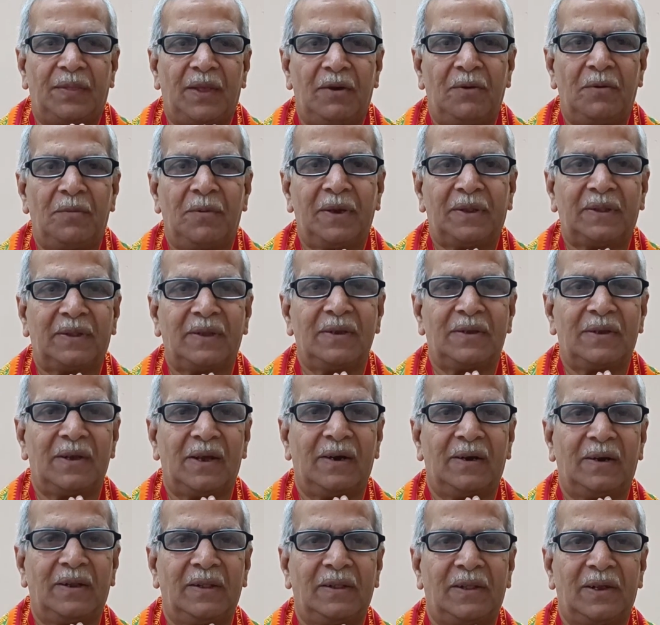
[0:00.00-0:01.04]
దైవభక్తి
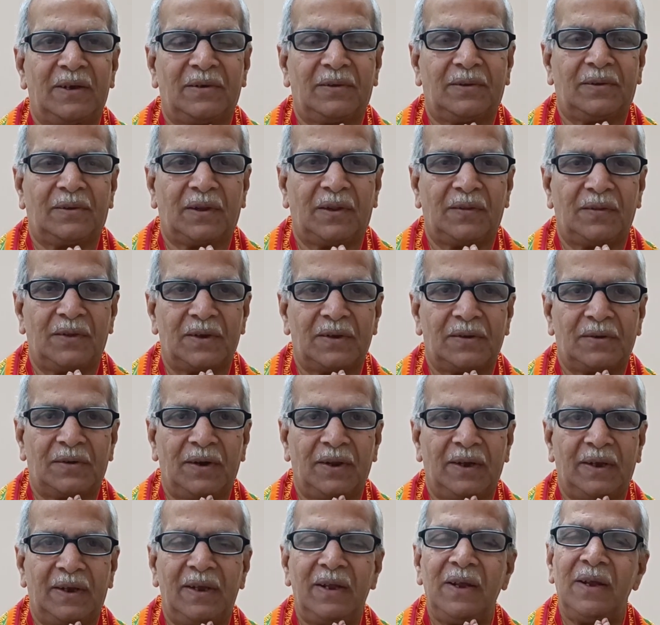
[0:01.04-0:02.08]
ఛానల్
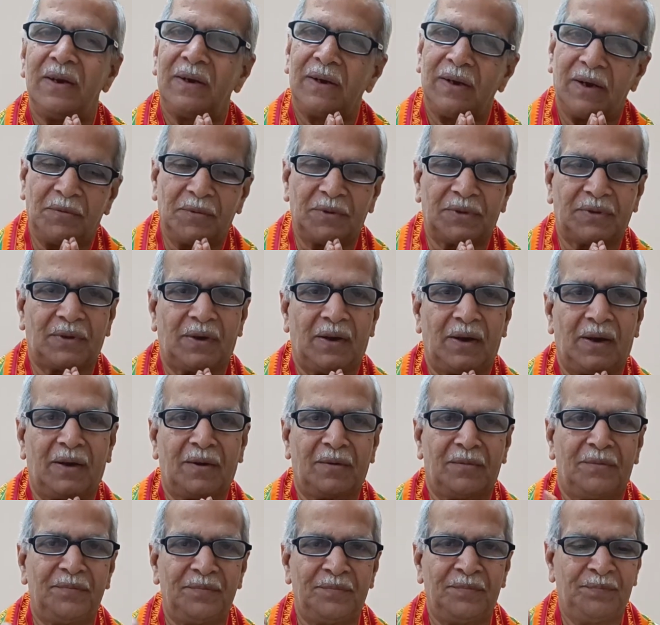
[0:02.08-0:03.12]
సందర్శకులకి
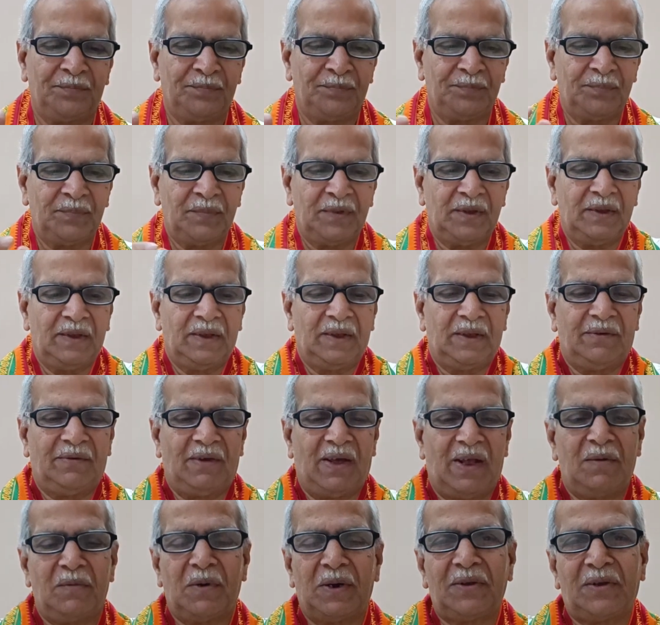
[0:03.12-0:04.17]
నమస్కారం
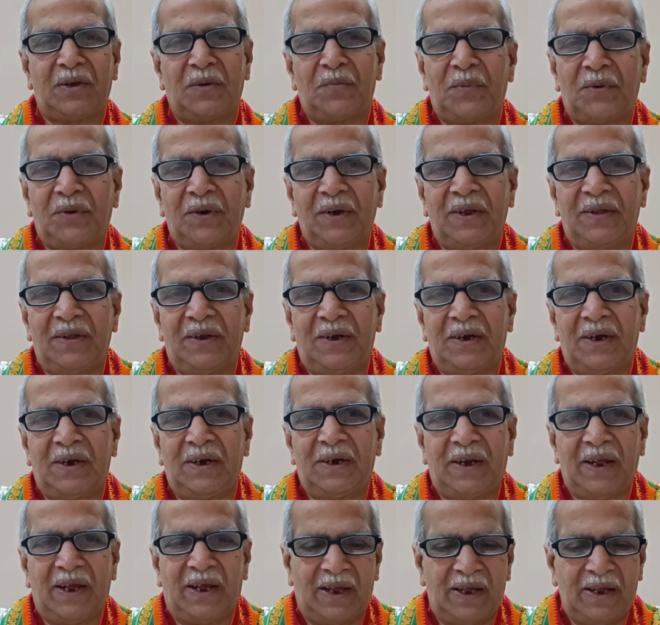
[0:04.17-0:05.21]
ఇవాళ మనం చెప్పుకునేది
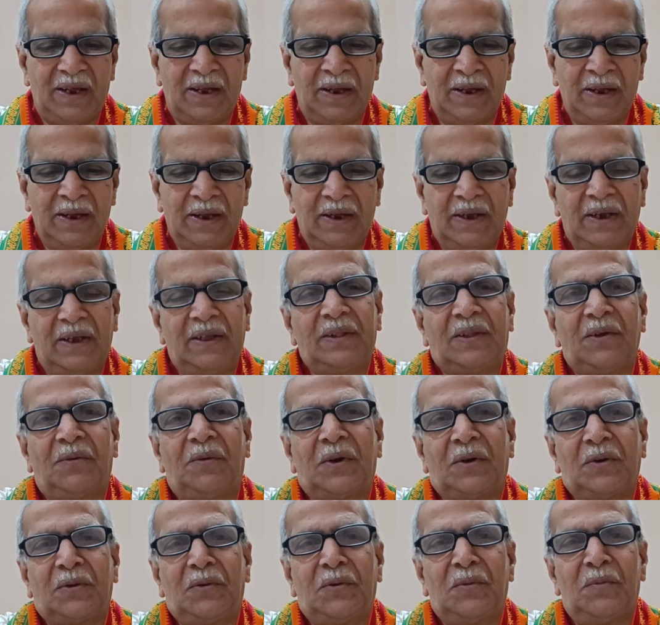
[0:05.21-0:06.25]
ఏంటంటే
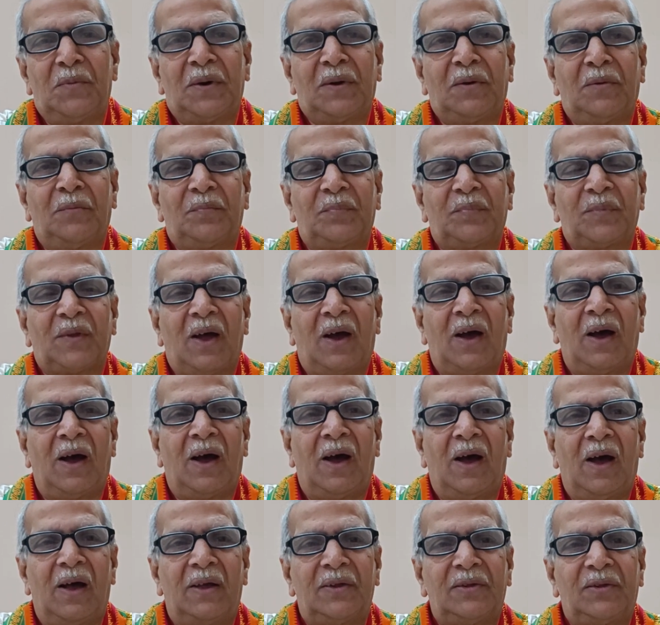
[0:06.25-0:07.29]
ఇంతవరకు మనం ఆ
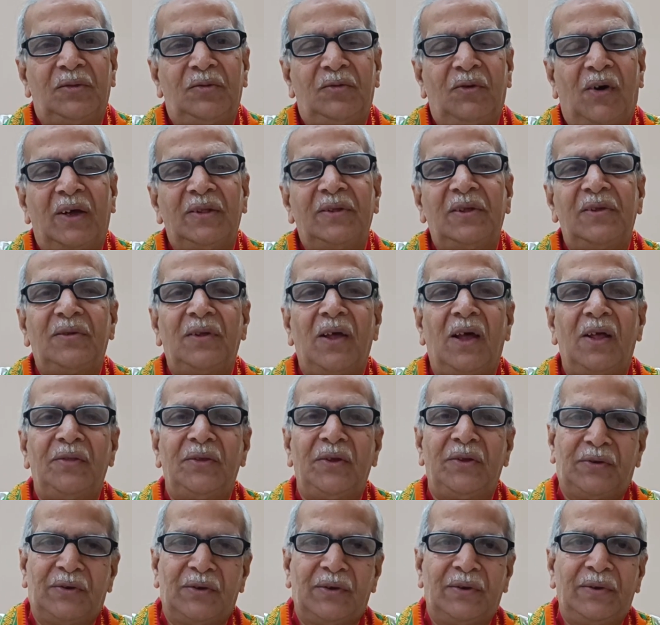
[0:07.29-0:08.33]

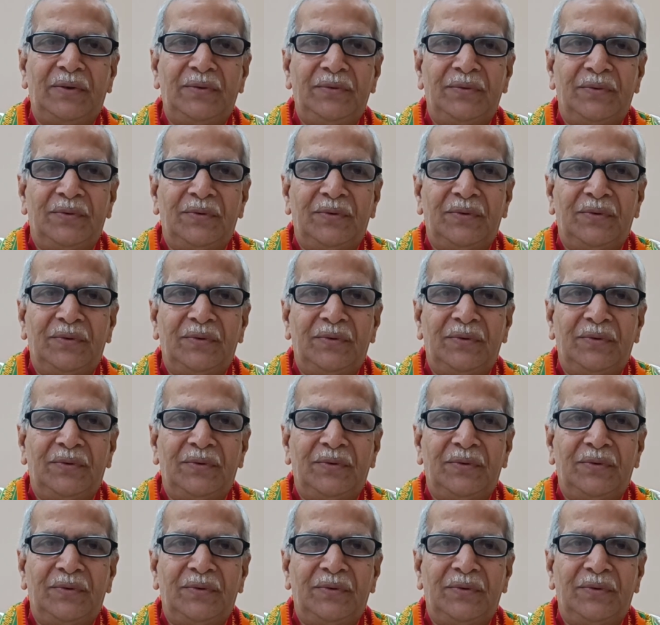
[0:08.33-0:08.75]
ద్వాదశాదిత్యుడు